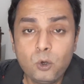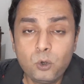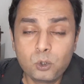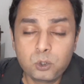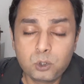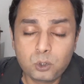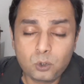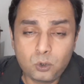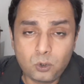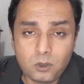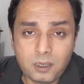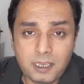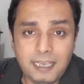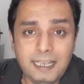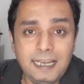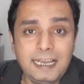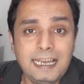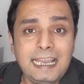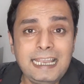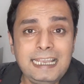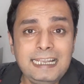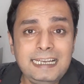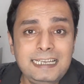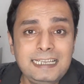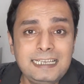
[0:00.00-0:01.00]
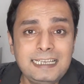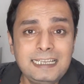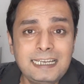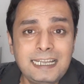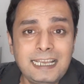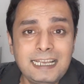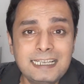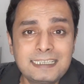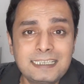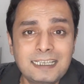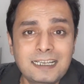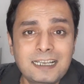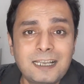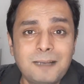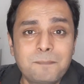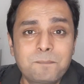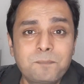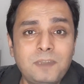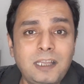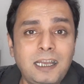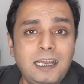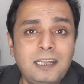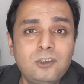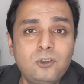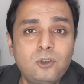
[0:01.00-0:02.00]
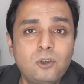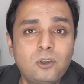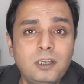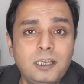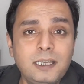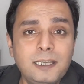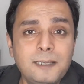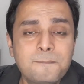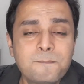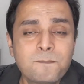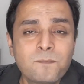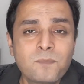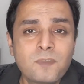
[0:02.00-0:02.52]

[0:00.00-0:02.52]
उसको खिलाएं लेकिन एज अ कप्तान जो है